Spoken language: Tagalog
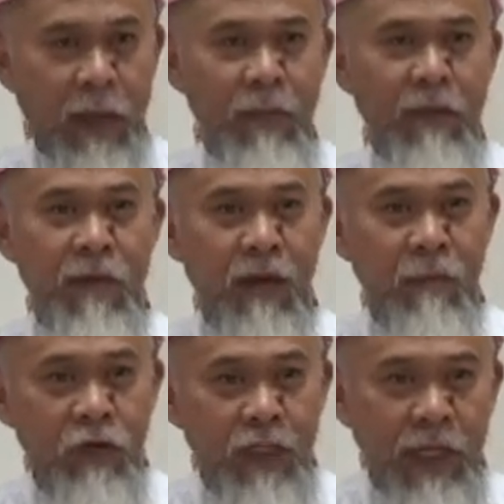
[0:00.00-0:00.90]
kaming
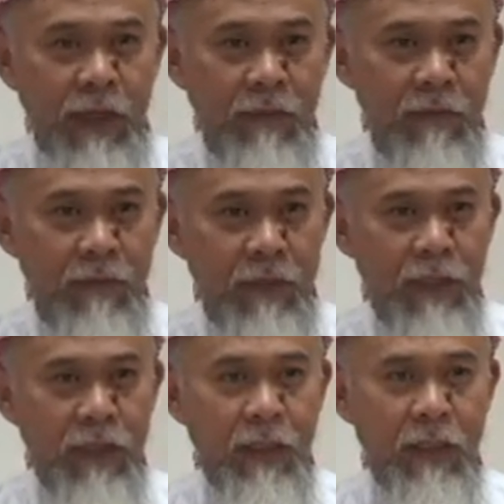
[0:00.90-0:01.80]
mga Muslim,
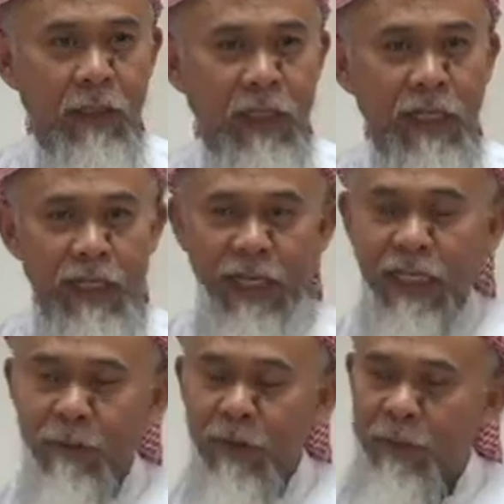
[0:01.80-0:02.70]

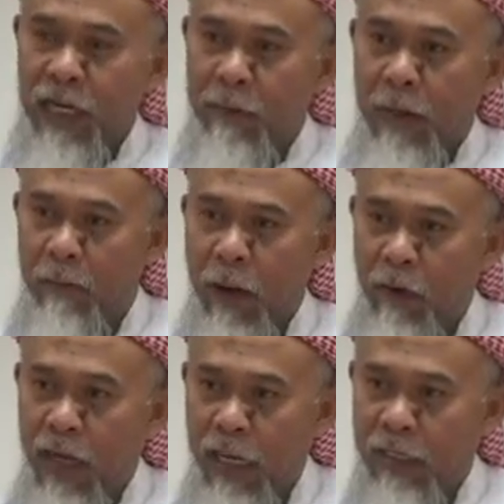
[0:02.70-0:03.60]
hindi kami
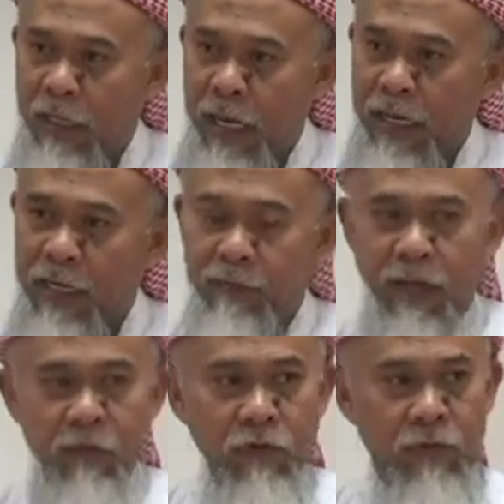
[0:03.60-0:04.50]
pinagbabawalan kakain ng
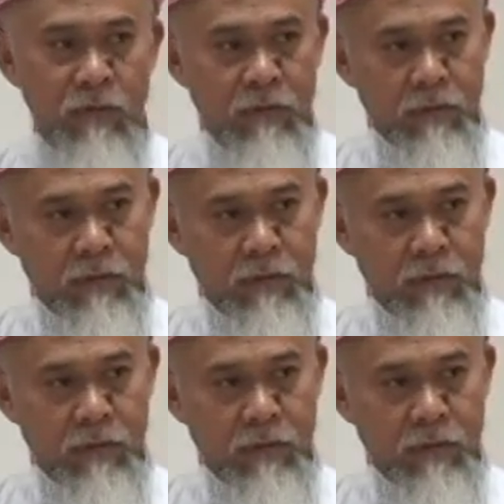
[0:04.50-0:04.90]
baboy.